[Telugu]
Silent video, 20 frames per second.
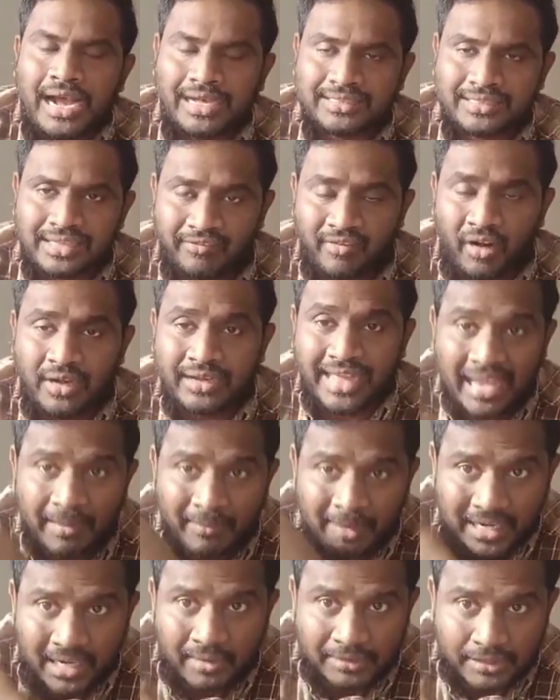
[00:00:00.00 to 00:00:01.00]
అసలు వాళ్ళు
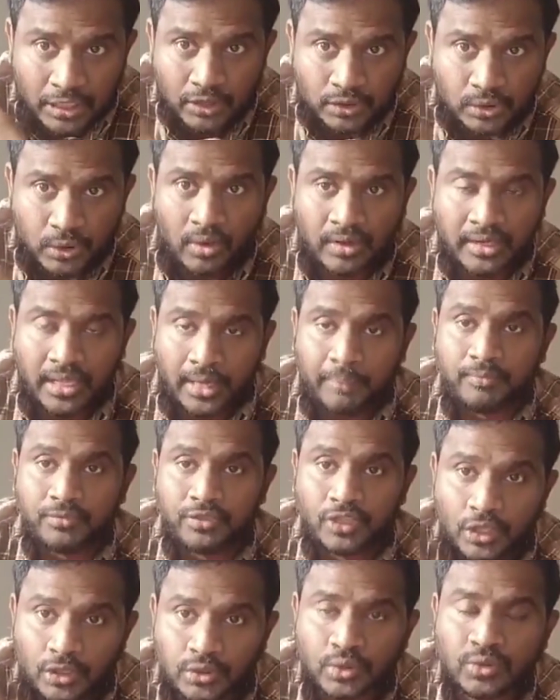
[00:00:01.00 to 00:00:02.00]
ఏమన్నారో తెలుసుకోండి
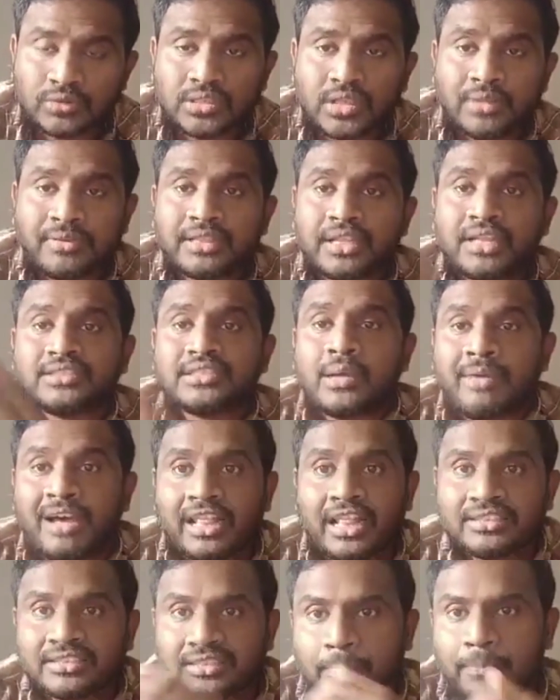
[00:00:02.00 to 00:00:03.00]
తెలుసుకున్న తర్వాత దాని
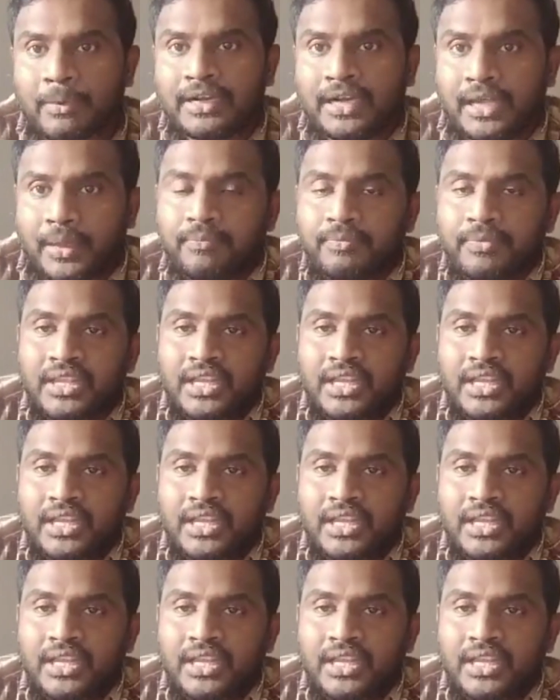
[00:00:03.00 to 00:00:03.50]
సమాధానం చెప్పండి